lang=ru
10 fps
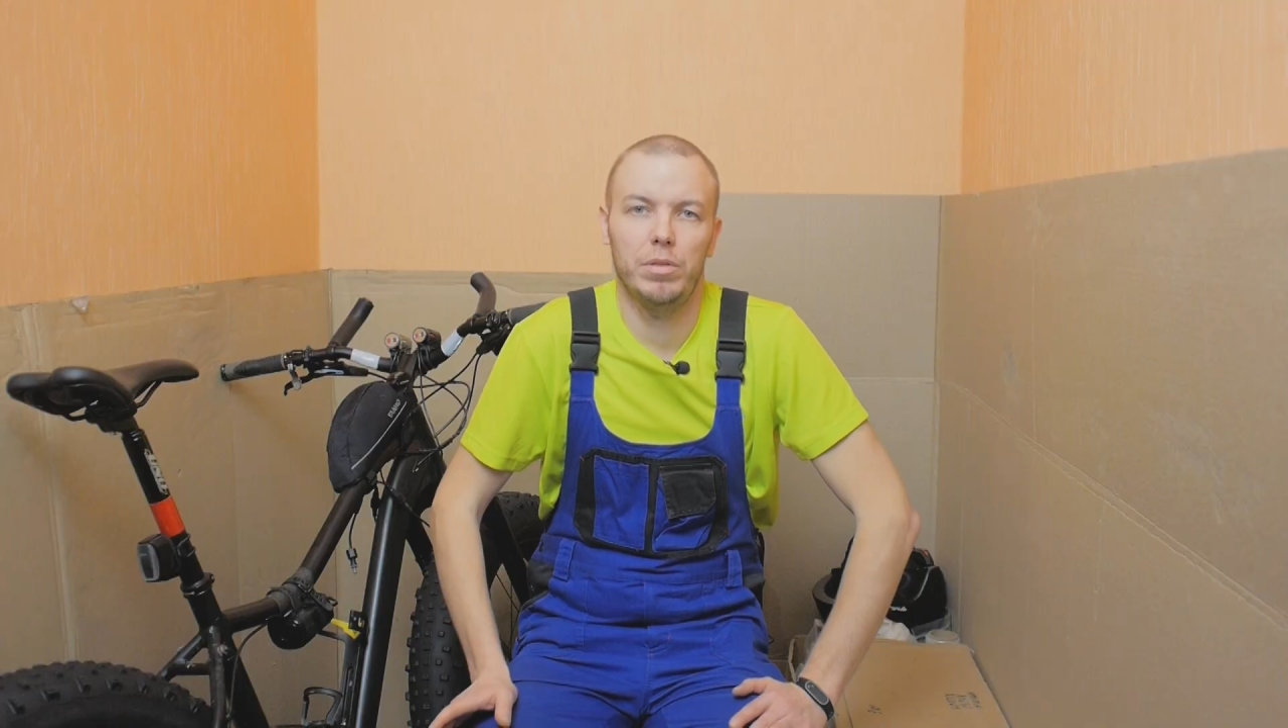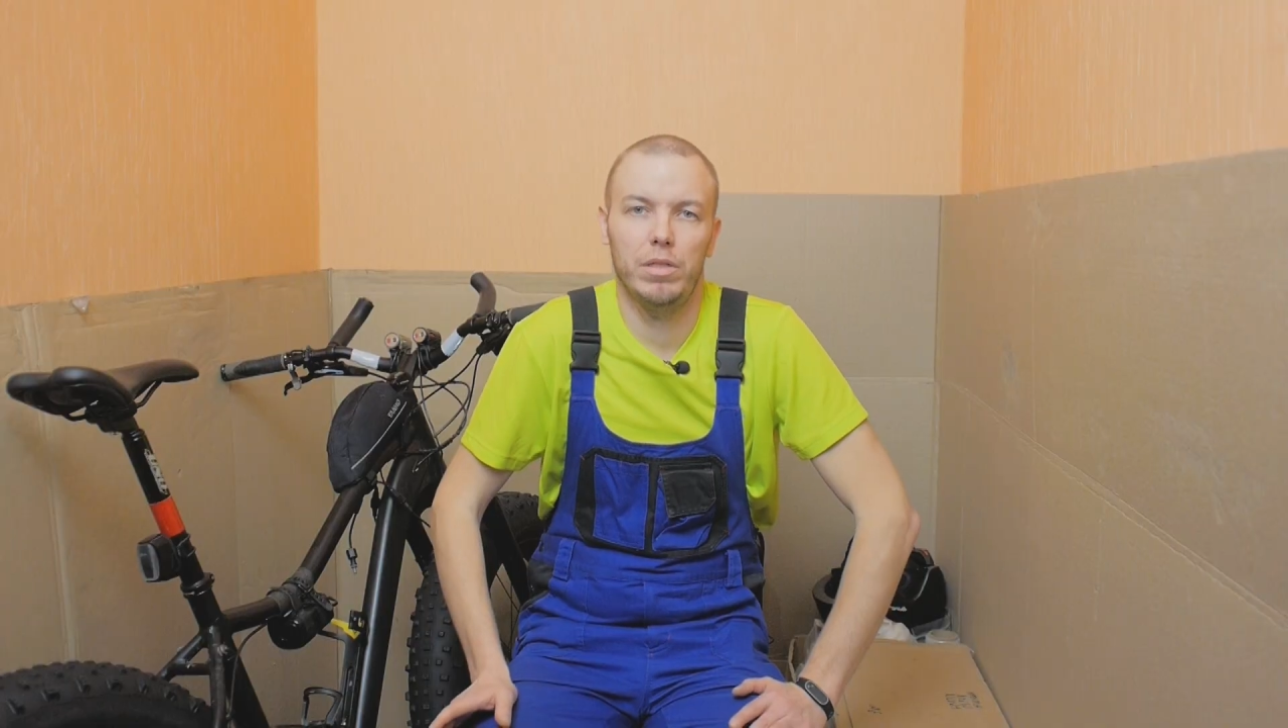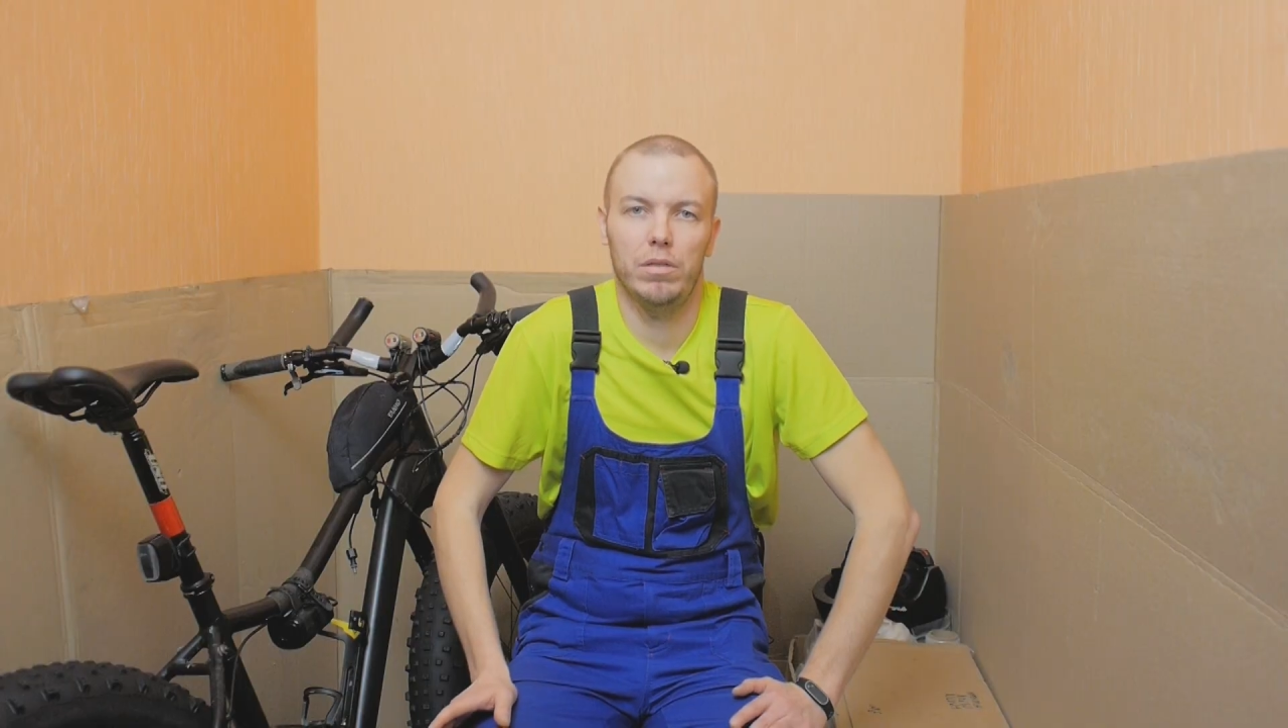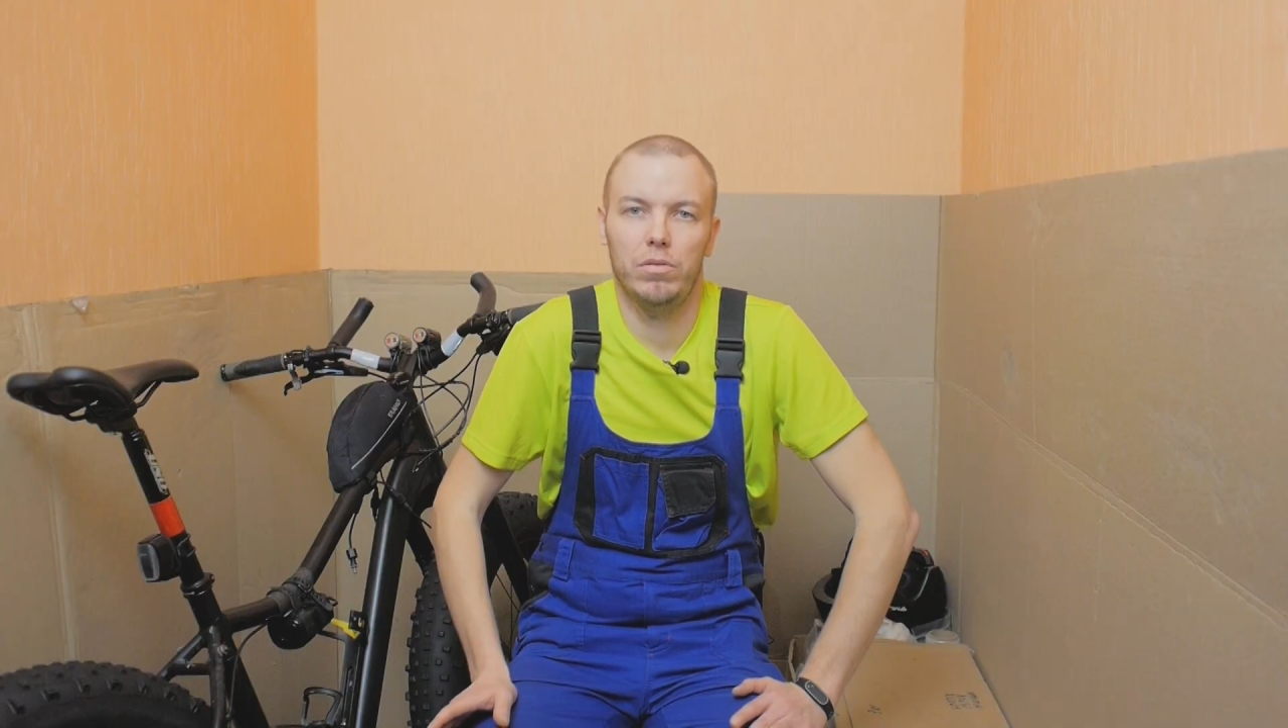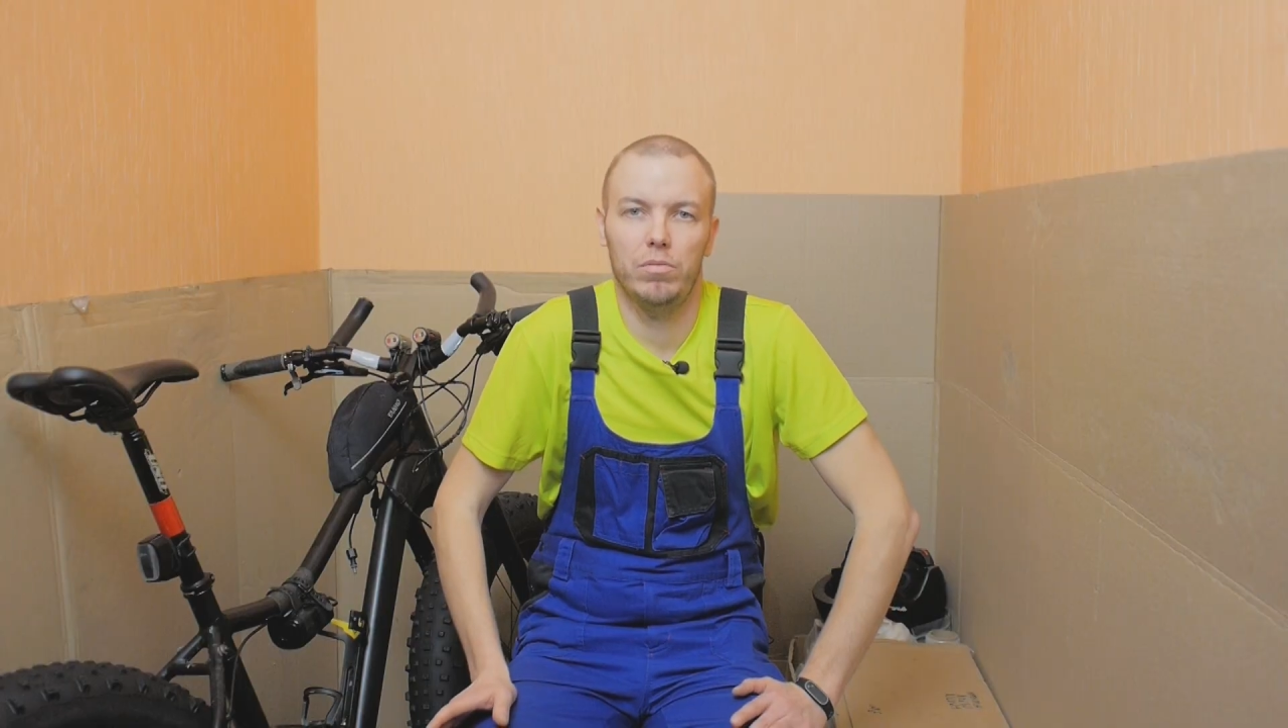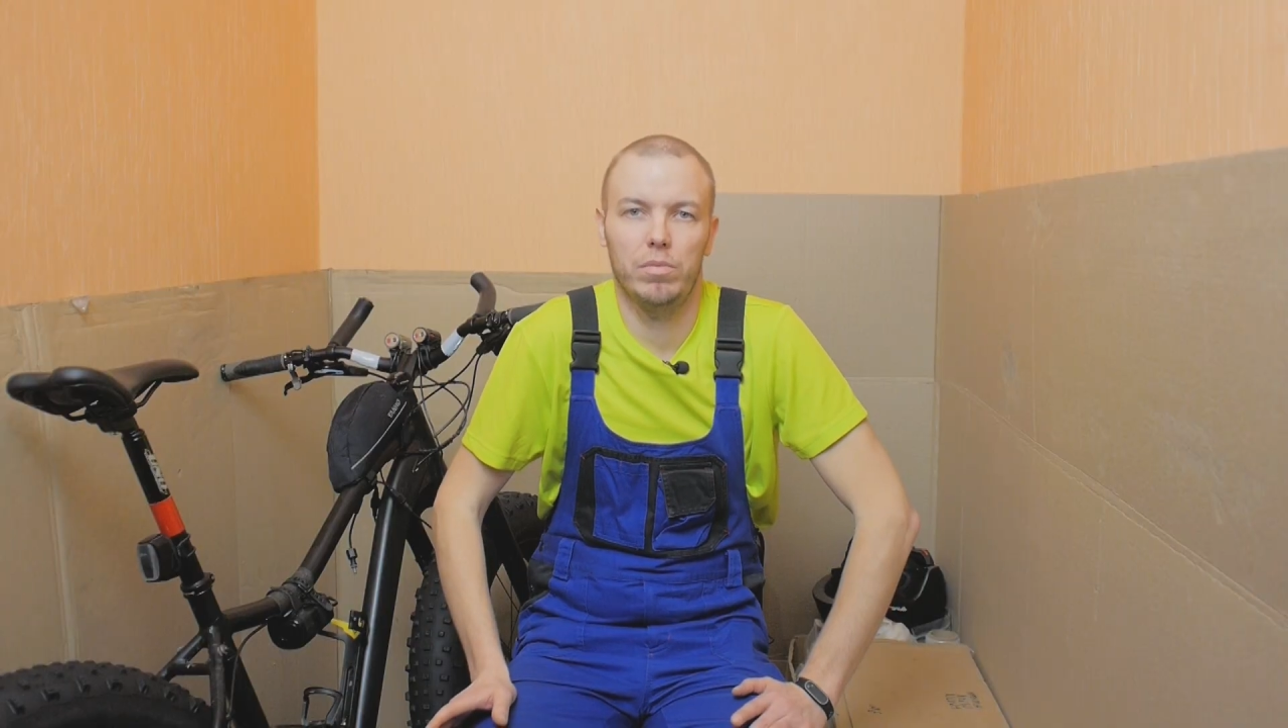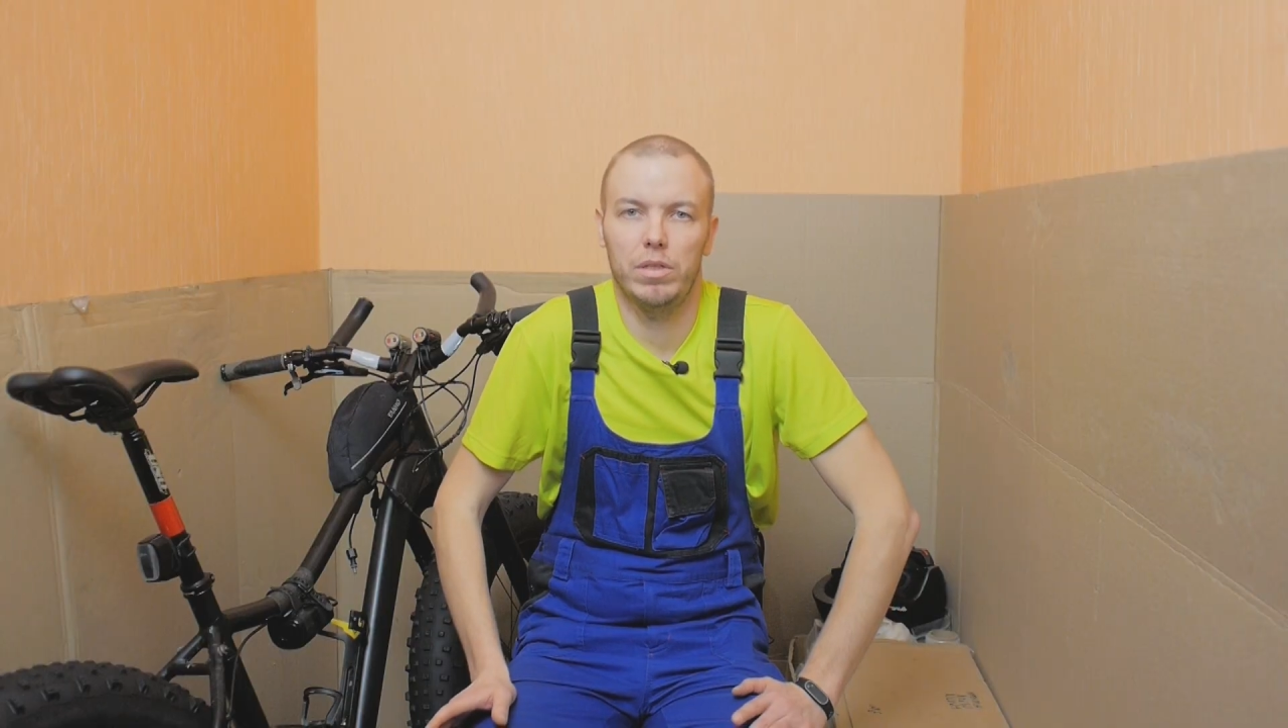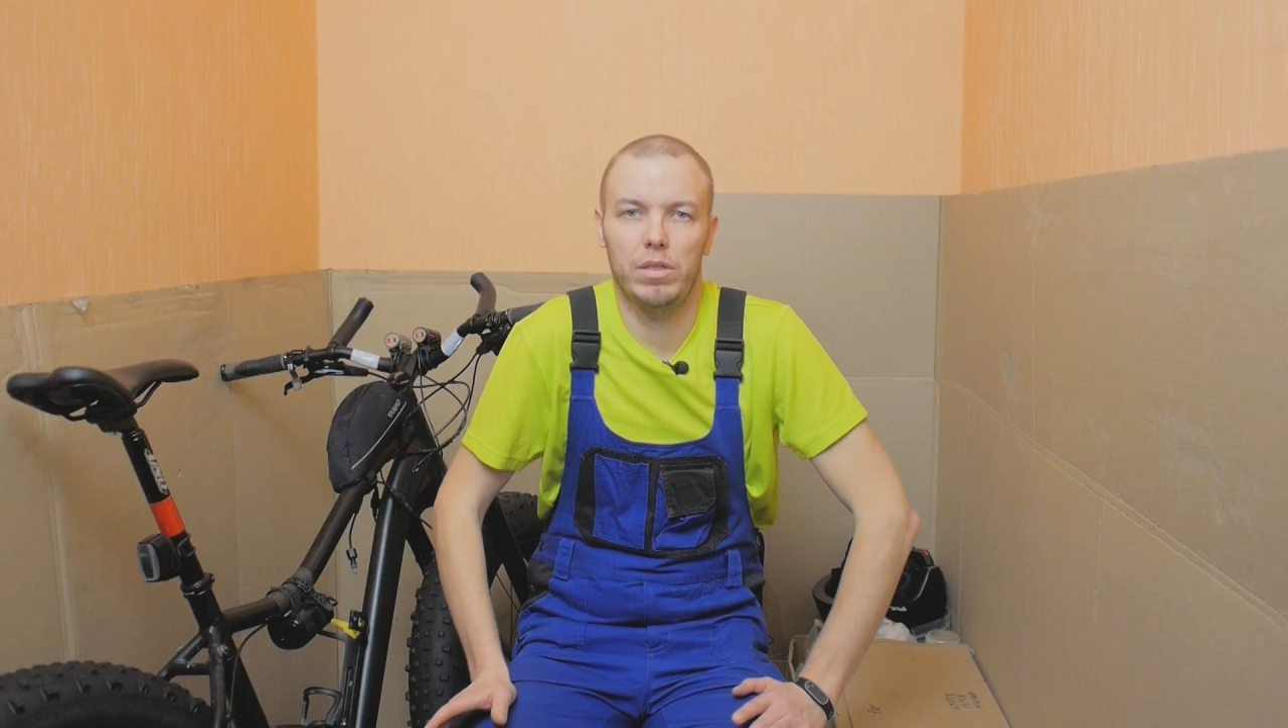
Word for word: вообще особо